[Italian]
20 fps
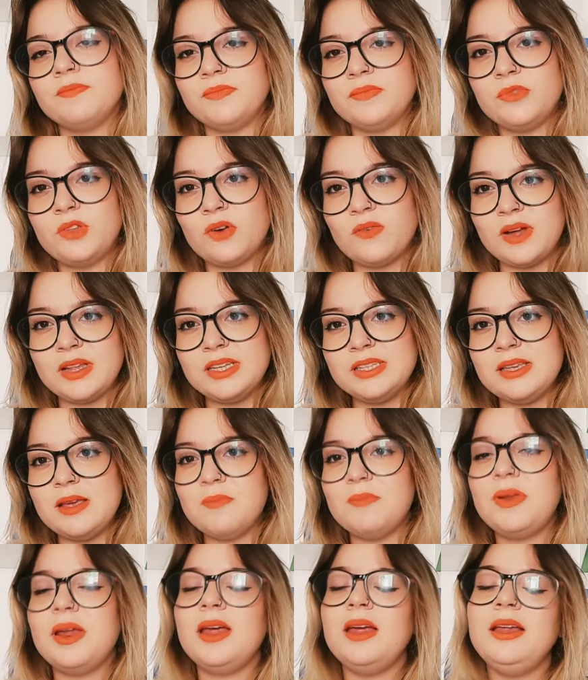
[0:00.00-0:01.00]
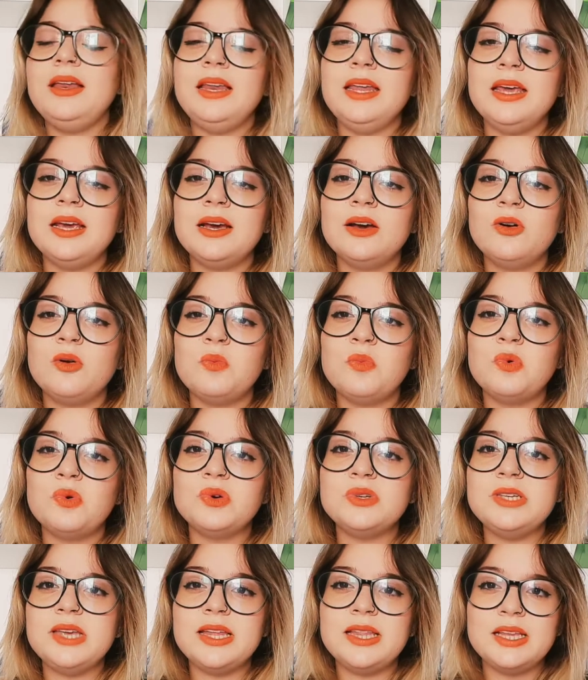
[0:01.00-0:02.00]
trovate sempre il link comunque
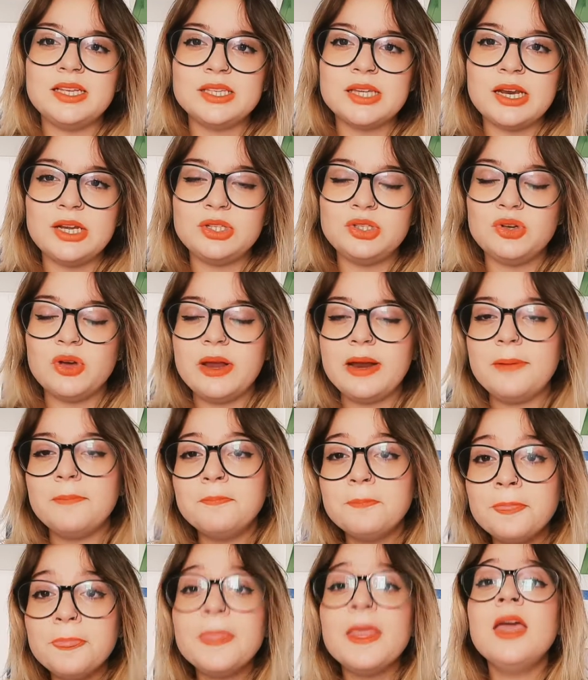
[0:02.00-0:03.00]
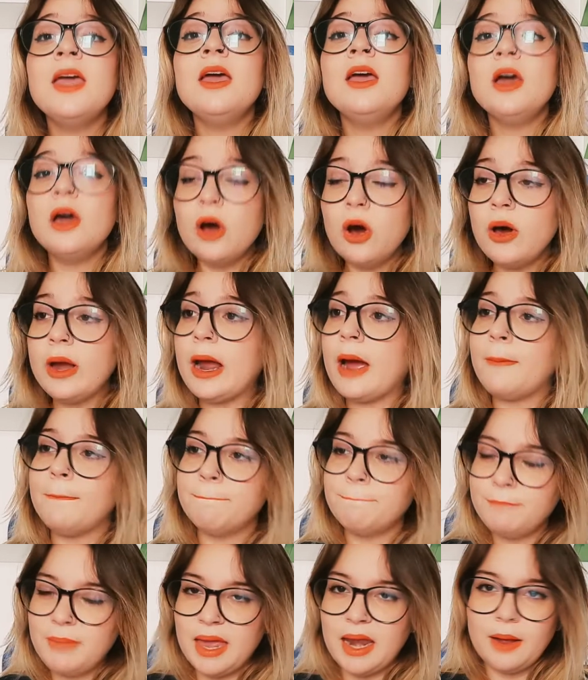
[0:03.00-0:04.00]
sia in descrizione. Ora,
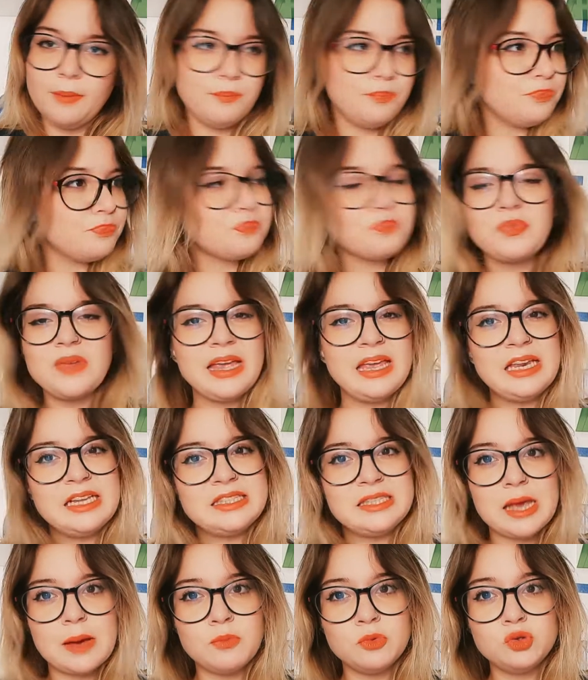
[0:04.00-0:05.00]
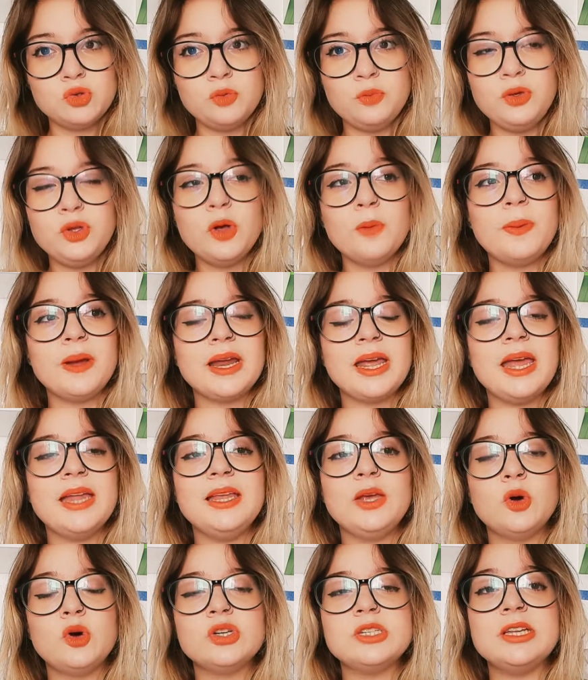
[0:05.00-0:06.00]
bene, iniziamo subito perché di
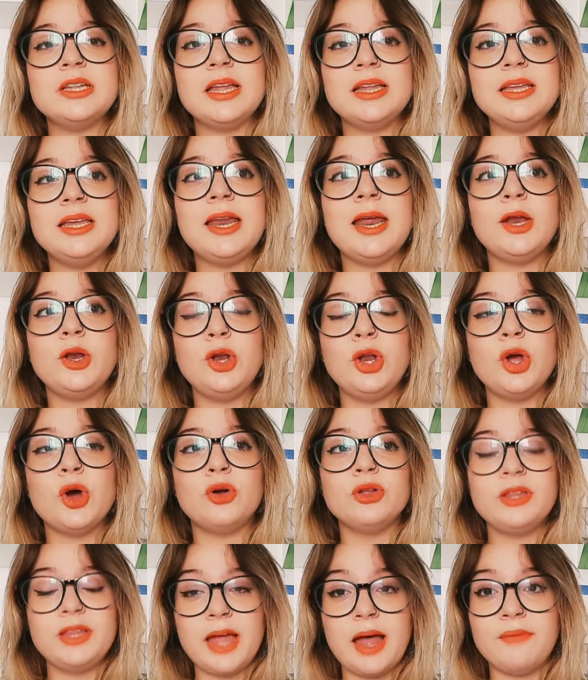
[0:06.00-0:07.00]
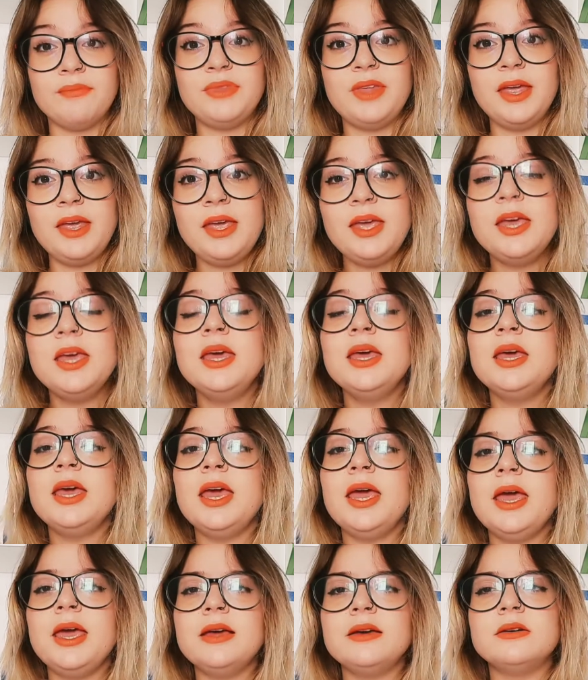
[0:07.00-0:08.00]
cose da dire ne ho tante
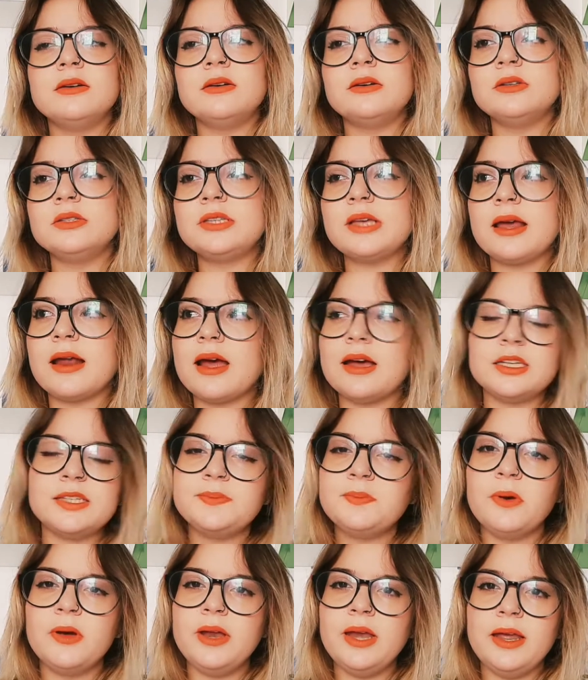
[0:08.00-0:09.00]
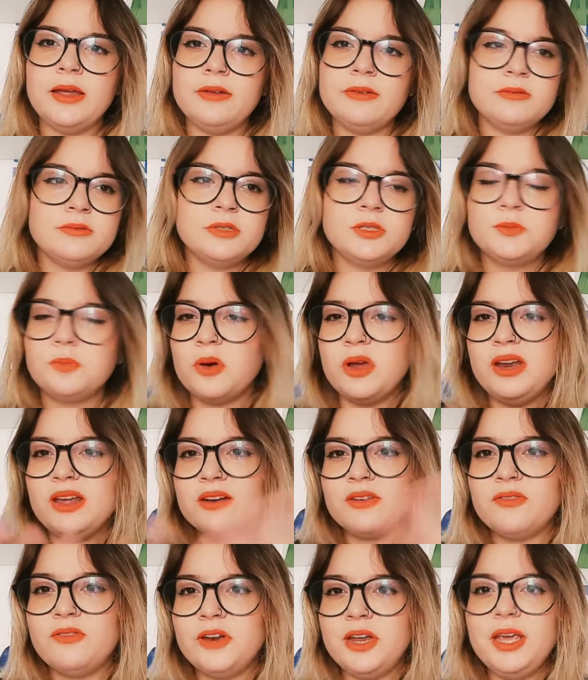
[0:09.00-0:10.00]
e uh, sarà spoiler, spoiler
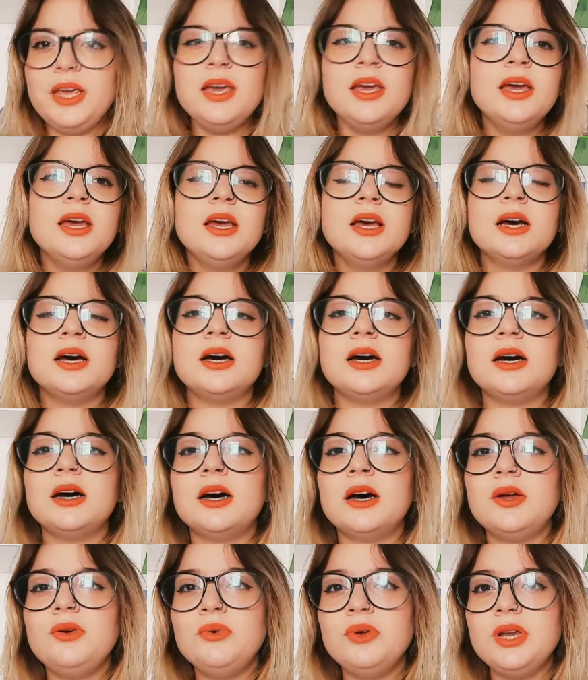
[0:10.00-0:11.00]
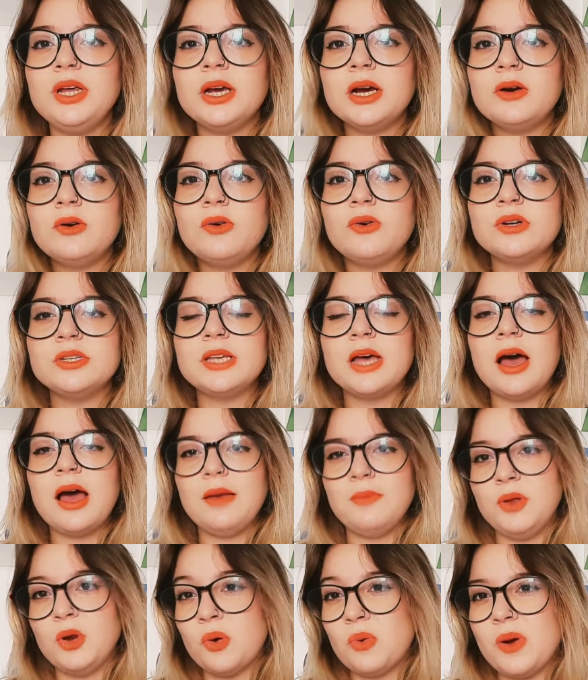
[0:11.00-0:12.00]
free, uh, l'unica cosa,
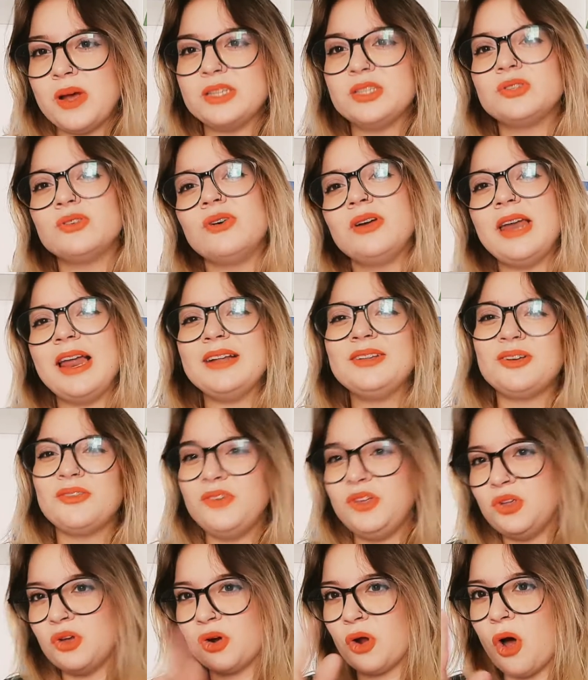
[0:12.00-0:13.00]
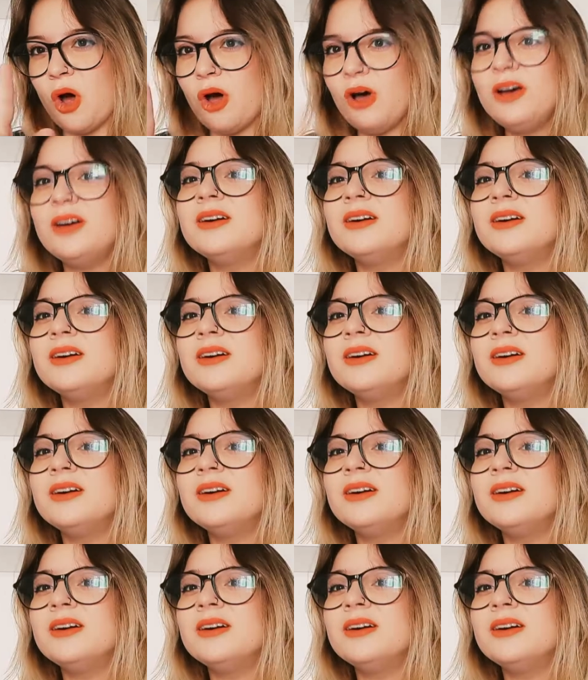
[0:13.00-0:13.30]
almeno questo, l'altro video no,